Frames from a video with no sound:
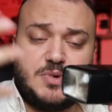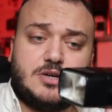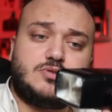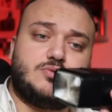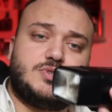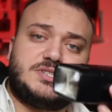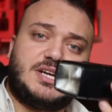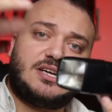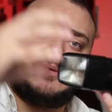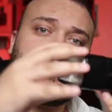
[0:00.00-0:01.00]
ماونت
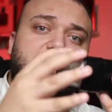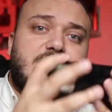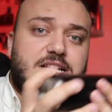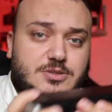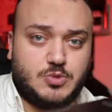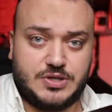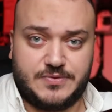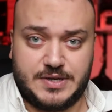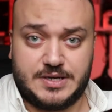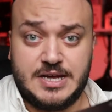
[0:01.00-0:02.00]
ويتركب عليه اللايت
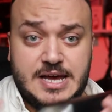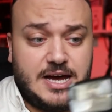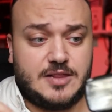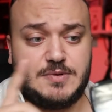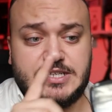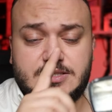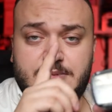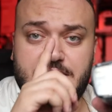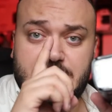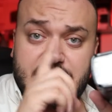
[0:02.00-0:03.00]
موديفاير هذا
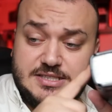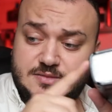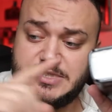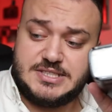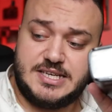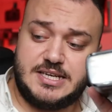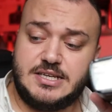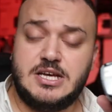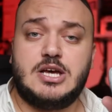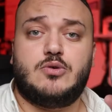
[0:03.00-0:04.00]
بالنسبه للاي دي 200
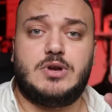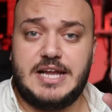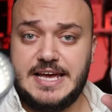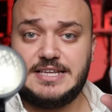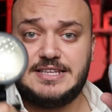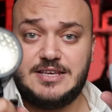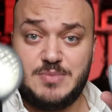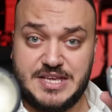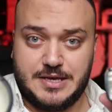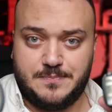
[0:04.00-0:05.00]
والاي دي
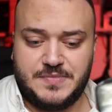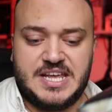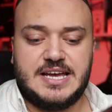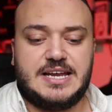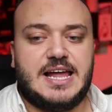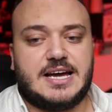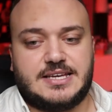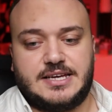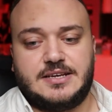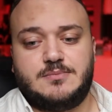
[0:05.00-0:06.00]
100
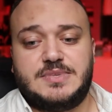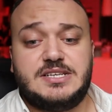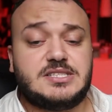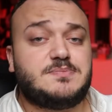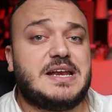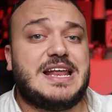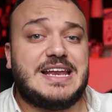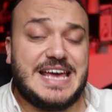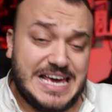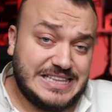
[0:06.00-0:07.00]
لكن بالنسبه
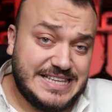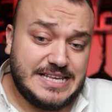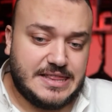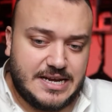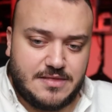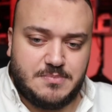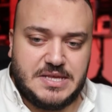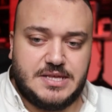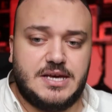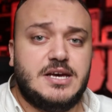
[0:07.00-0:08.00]
للاي دي
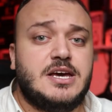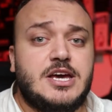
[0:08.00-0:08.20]
300